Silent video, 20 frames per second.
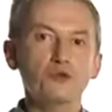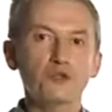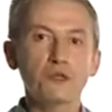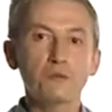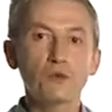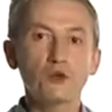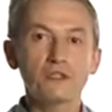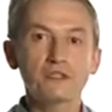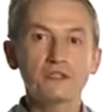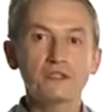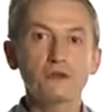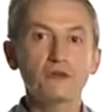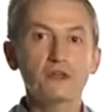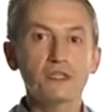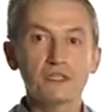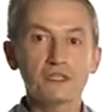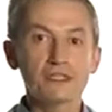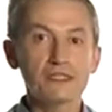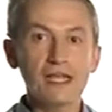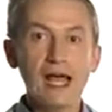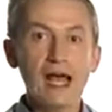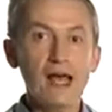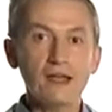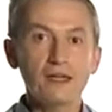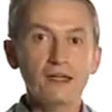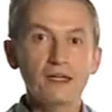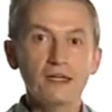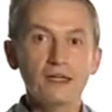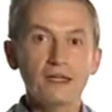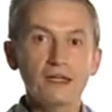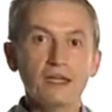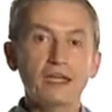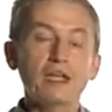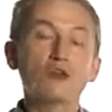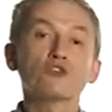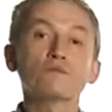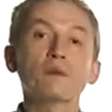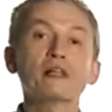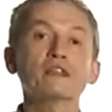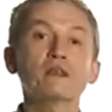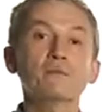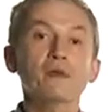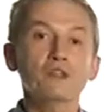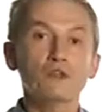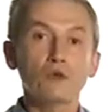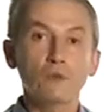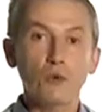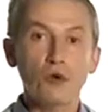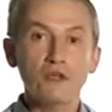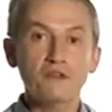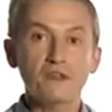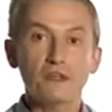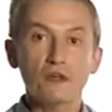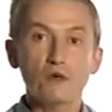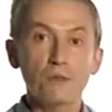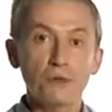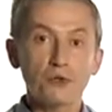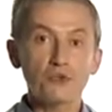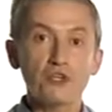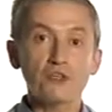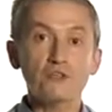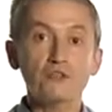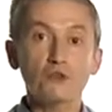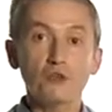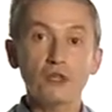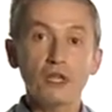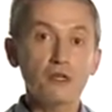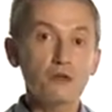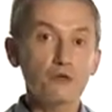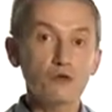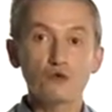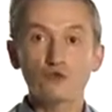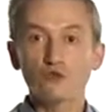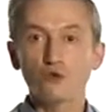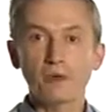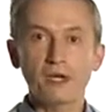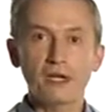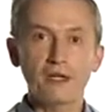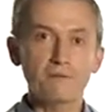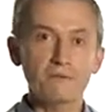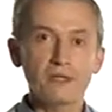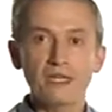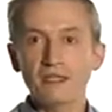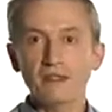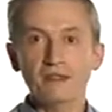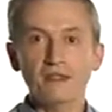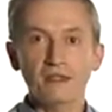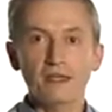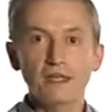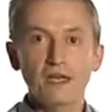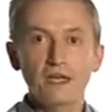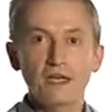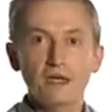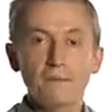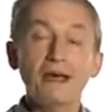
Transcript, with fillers: Autodemolizioni sa che lo smaltimento può essere un processo dannoso per l'ambiente,